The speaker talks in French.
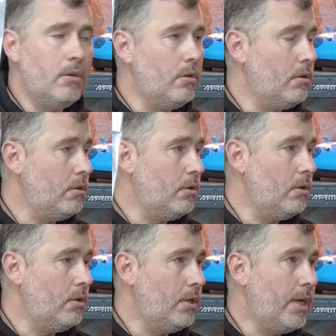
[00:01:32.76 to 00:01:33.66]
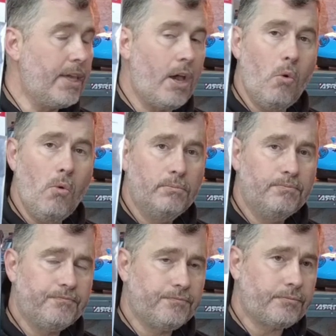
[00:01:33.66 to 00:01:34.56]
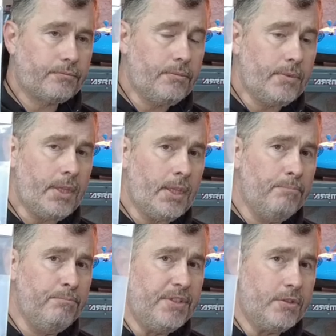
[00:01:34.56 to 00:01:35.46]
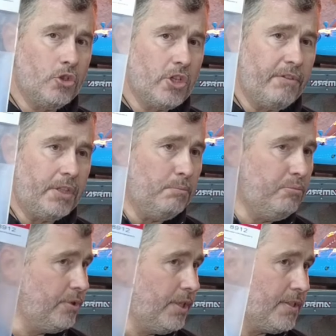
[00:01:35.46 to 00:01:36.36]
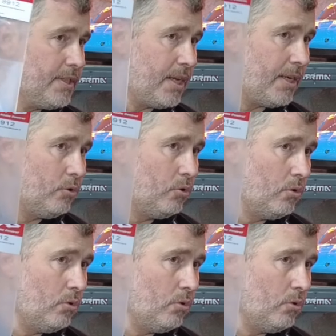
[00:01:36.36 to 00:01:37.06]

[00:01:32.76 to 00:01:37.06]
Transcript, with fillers: la carreau, puisque j'avais dépouillé celle de